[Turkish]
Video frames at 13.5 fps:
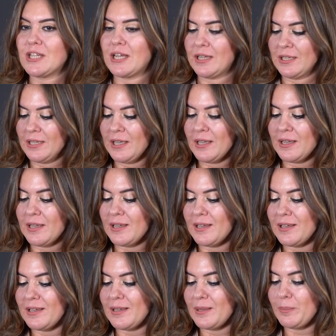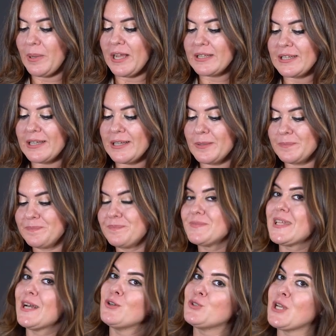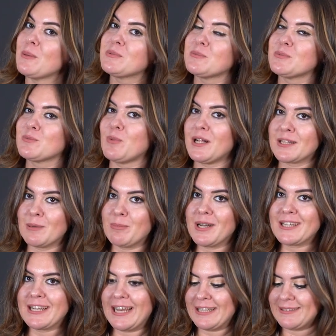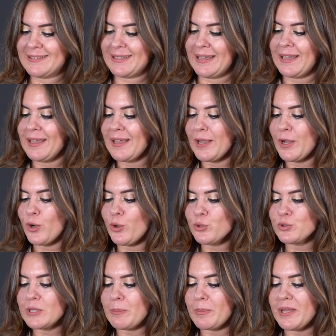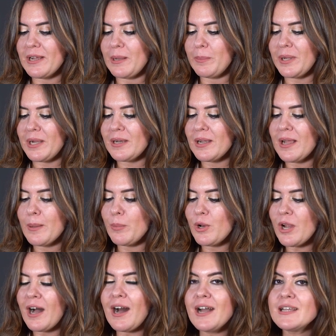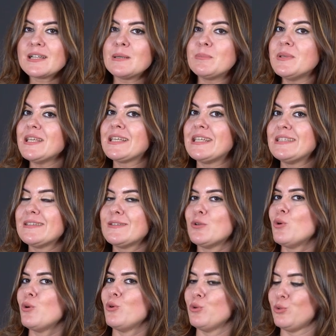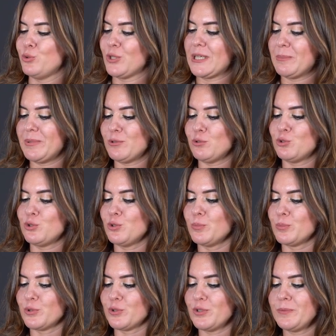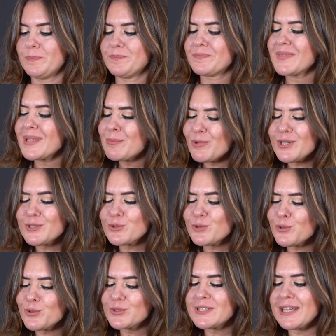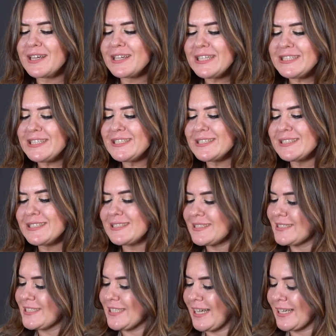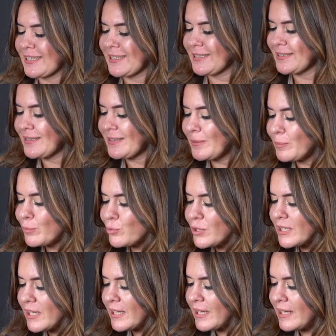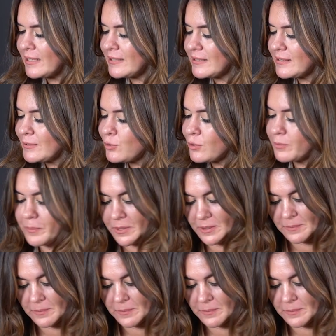çay, e, belki daha önce yaptığımız bal kabaklı latte. Onunla beraber böyle harika bir ikindi öğünü gibi düşünün bunu. Böyle soğukta içinizi ısıtacak. Bunları hayal edin istiyorum.